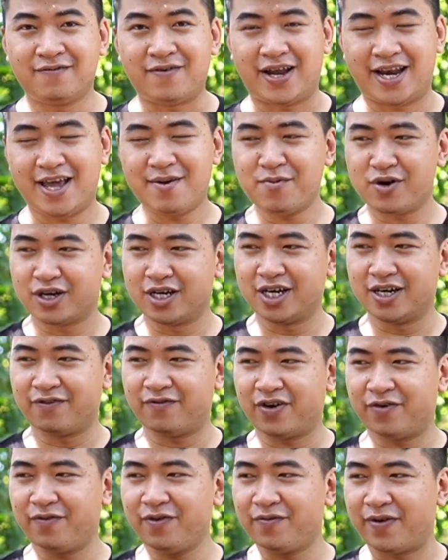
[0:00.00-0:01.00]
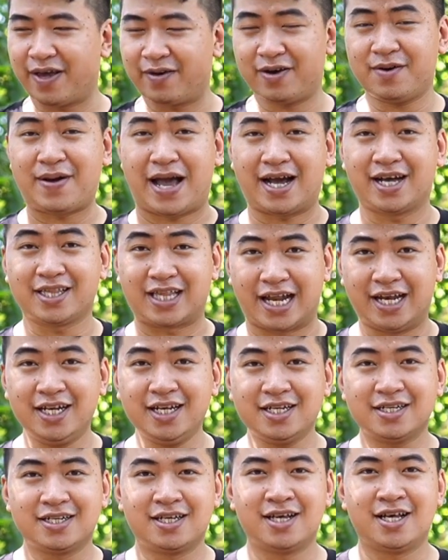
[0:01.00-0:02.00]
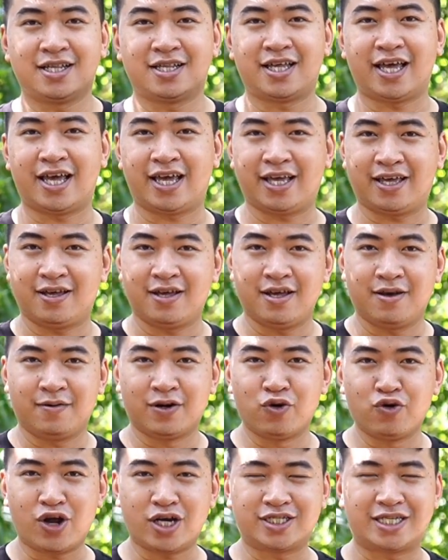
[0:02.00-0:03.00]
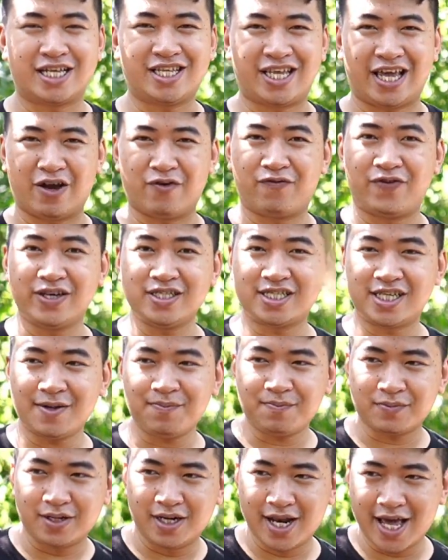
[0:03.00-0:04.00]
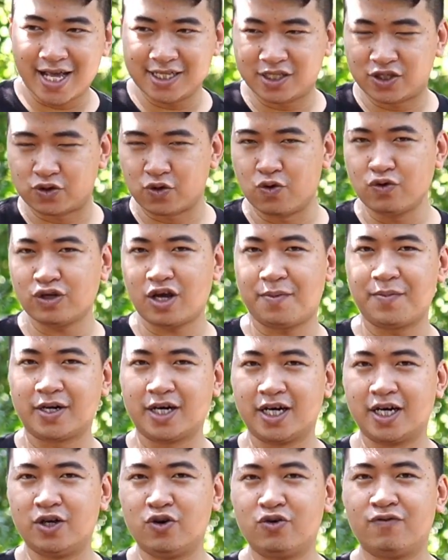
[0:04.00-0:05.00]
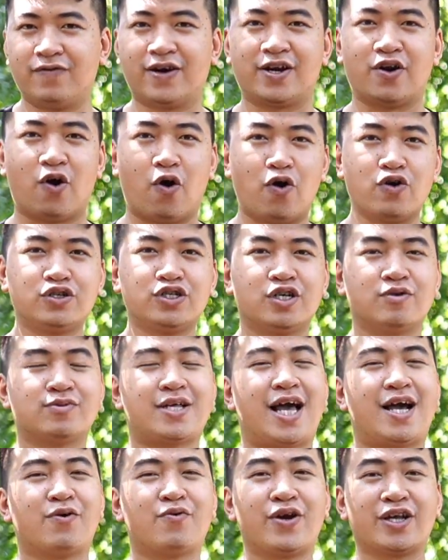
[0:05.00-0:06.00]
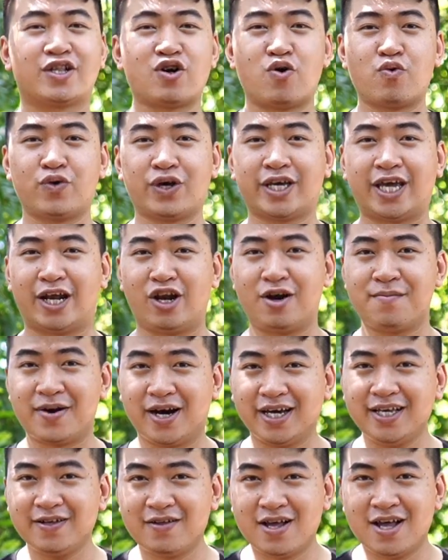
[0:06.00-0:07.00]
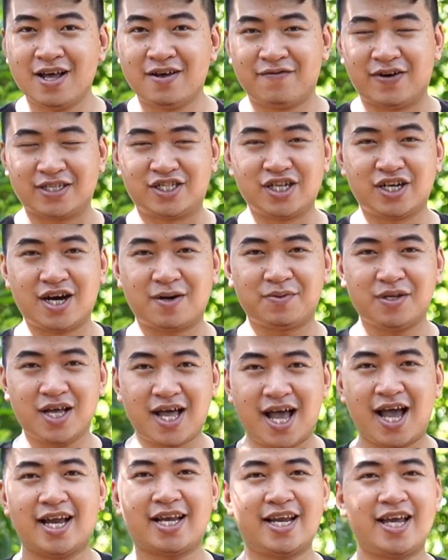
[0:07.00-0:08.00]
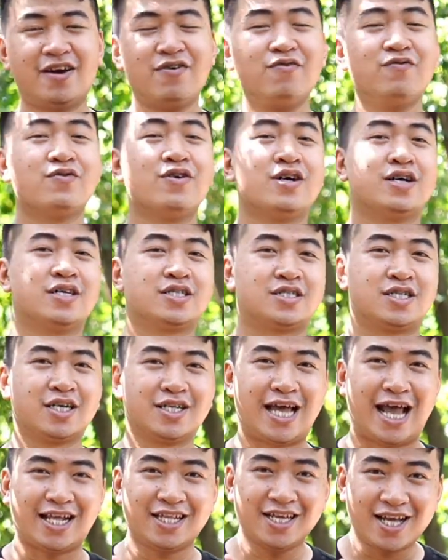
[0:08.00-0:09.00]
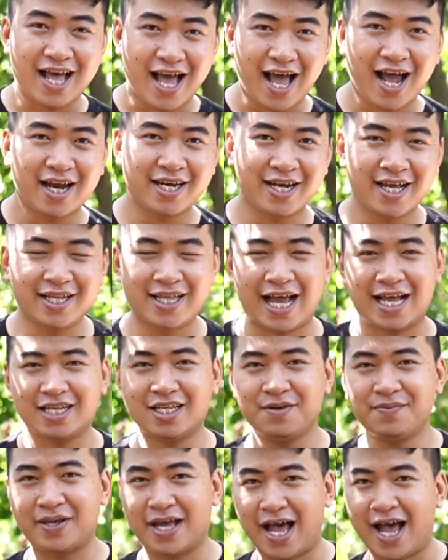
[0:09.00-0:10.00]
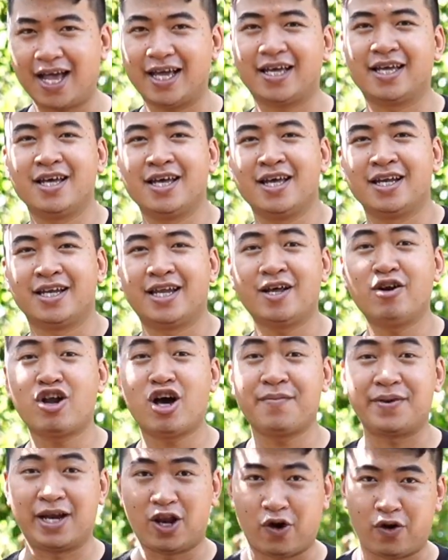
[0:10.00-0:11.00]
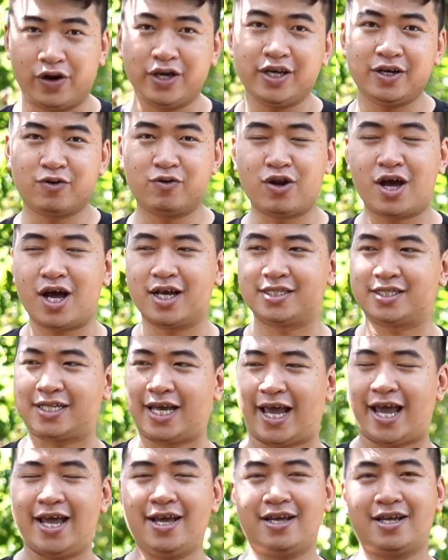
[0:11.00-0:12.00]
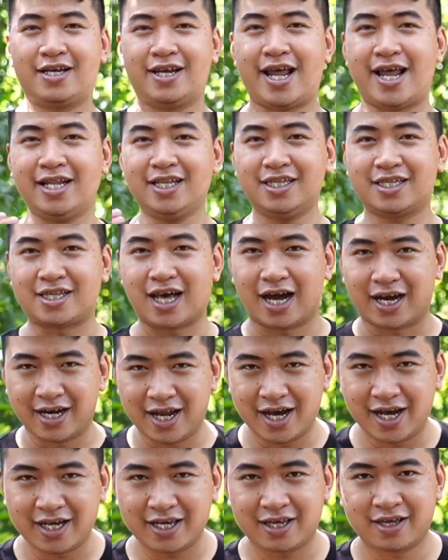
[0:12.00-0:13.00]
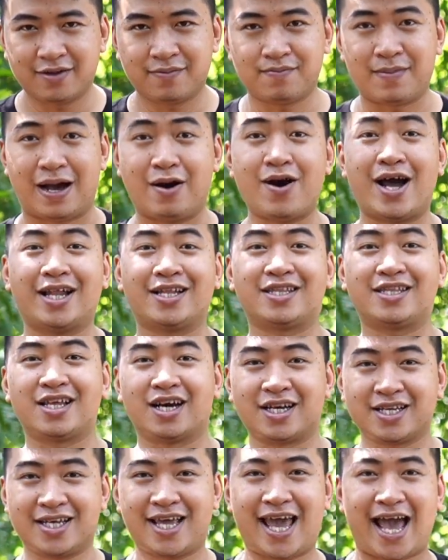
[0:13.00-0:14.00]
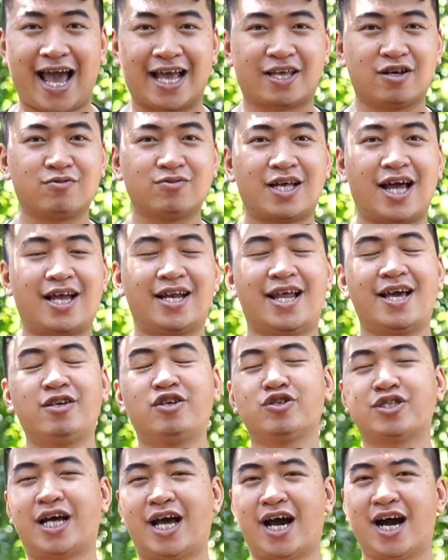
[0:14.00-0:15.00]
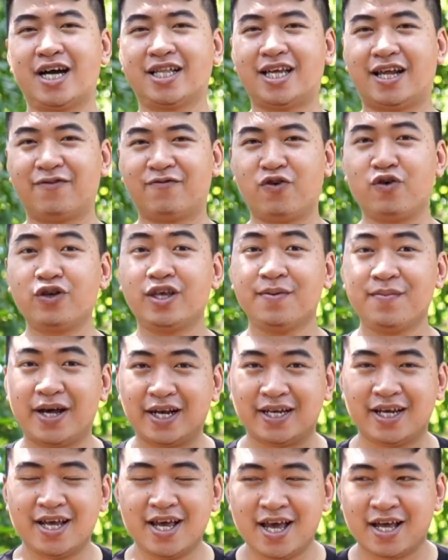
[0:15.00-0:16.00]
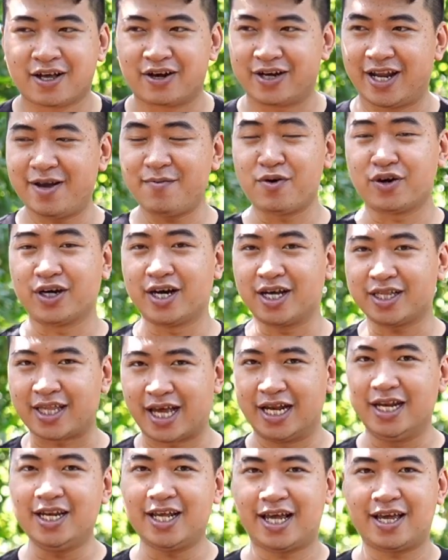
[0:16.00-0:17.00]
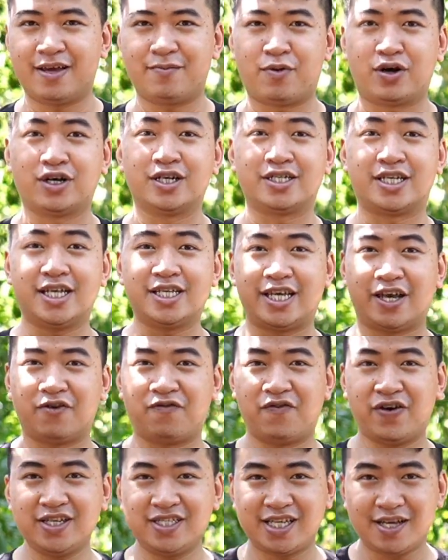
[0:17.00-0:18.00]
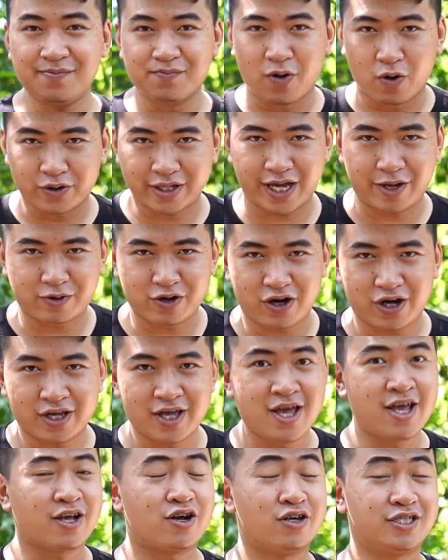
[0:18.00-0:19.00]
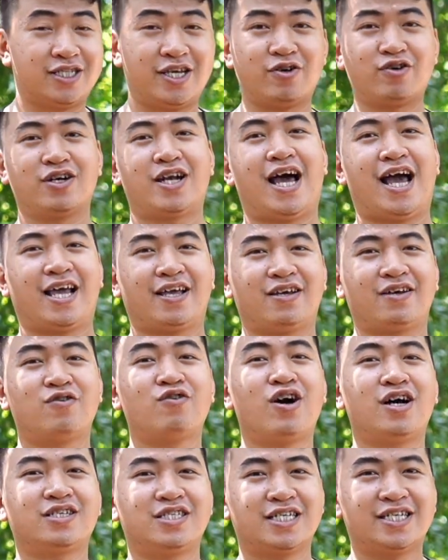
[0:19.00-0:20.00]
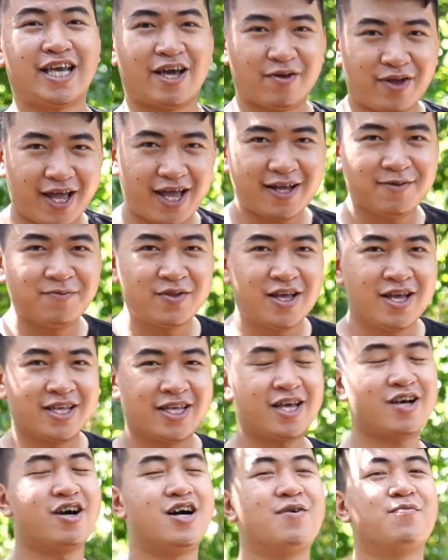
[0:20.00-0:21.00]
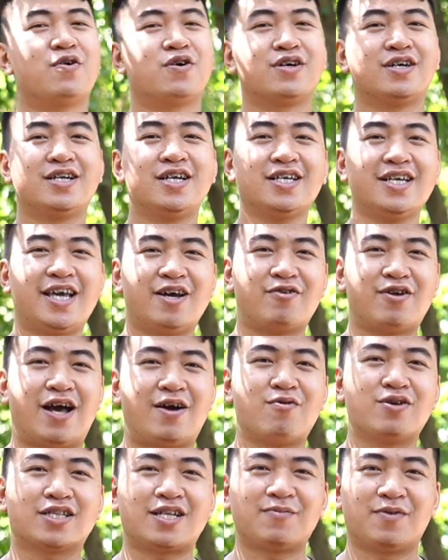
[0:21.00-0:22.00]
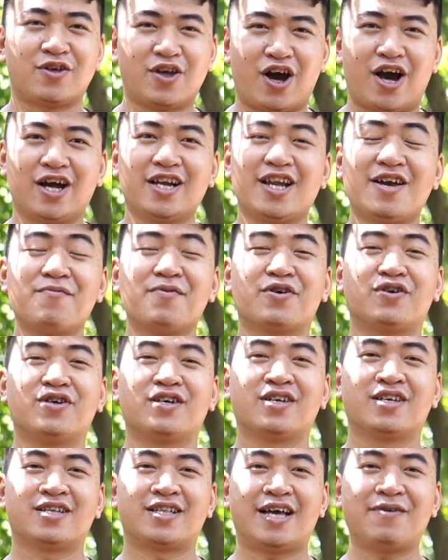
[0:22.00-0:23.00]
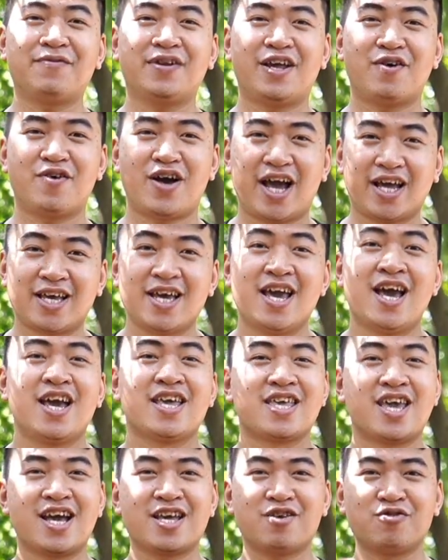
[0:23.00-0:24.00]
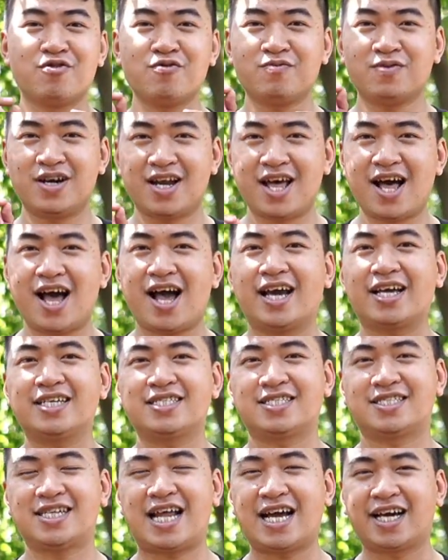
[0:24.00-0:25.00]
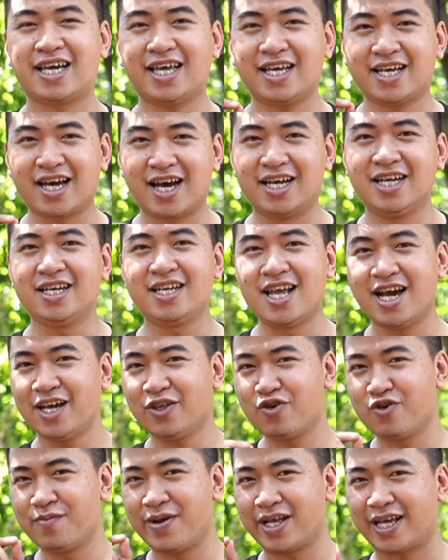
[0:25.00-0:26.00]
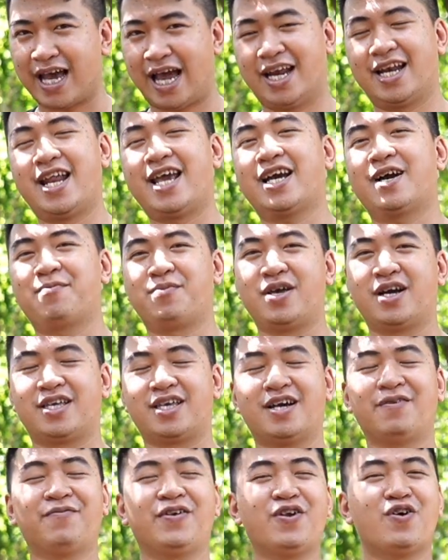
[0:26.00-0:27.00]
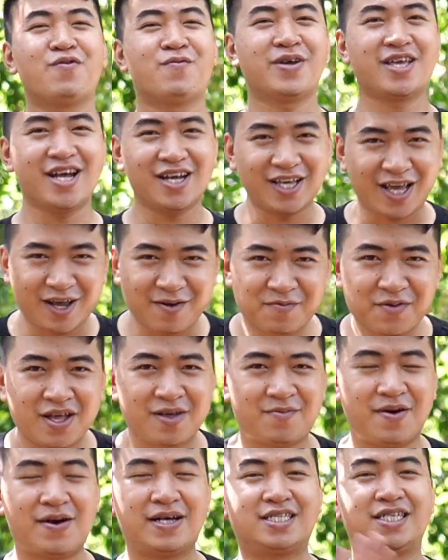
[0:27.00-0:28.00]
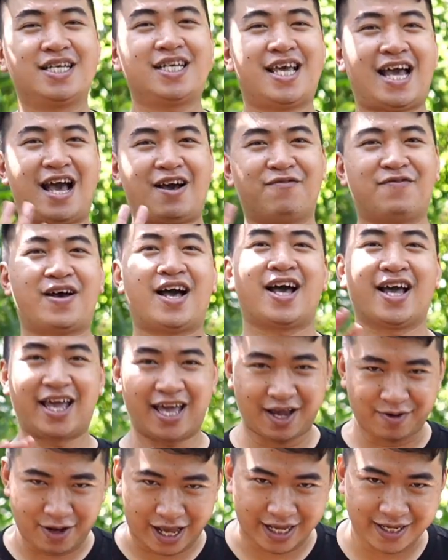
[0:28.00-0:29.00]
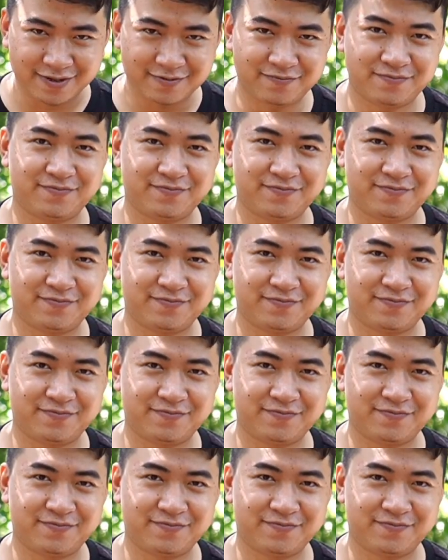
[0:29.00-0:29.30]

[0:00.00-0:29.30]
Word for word: Và nếu mọi người về quý vị và các bạn ở tỉnh thì Gula sẽ chịu phí ship lên xuống cho mọi người luôn và đổi cho ông ta nguyên thùng nguyên kiện loa mới. Và trường hợp thứ hai nếu từ tháng thứ hai đến tháng thứ 12 nếu lo bị lỗi Gula sẽ đến tận nơi bảo hành tận nhà chúng ta nếu chúng ta ở thành phố Hồ Chí Minh còn nếu mọi người ở tỉnh thì mọi người chỉ chịu phí ship một chiều thôi còn chiều còn lại Gula sẽ chịu nhé Xin ơn mọi người rất nhiều đã quan tâm theo dõi nếu mọi người thấy video hay nhớ nút like đăng ký kênh nhấn cái chuông bên cạnh để cập nhật những video mới nhất nhé bye, bye xin chào và hẹn gặp lại